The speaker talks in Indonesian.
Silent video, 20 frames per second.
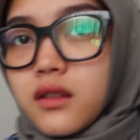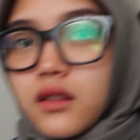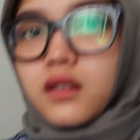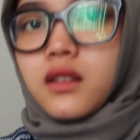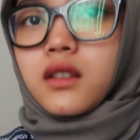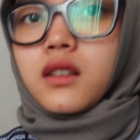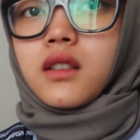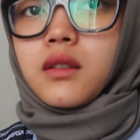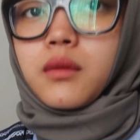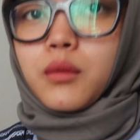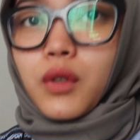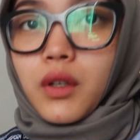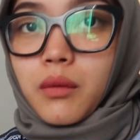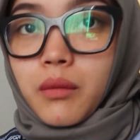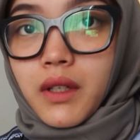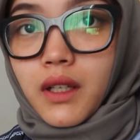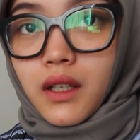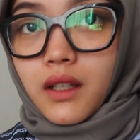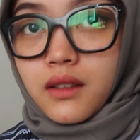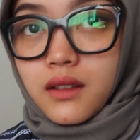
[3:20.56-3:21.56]
um,
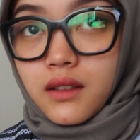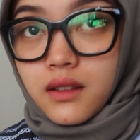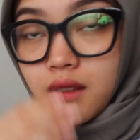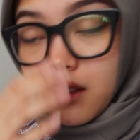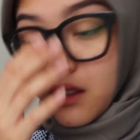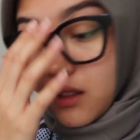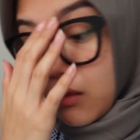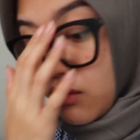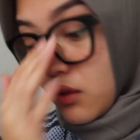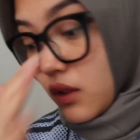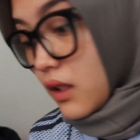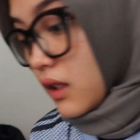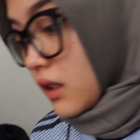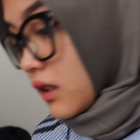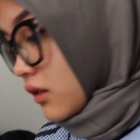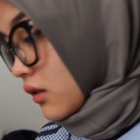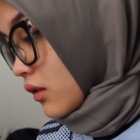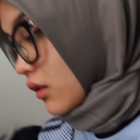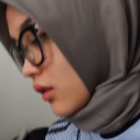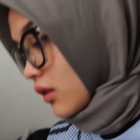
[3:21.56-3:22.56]
mereka sih si Rizwan
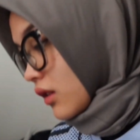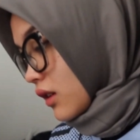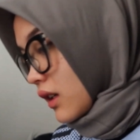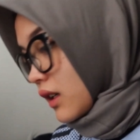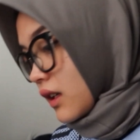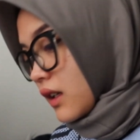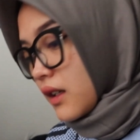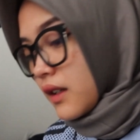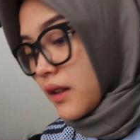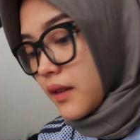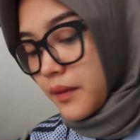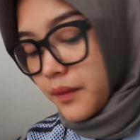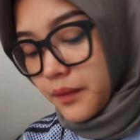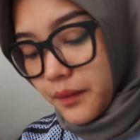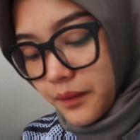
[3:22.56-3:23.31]
lagi sekolah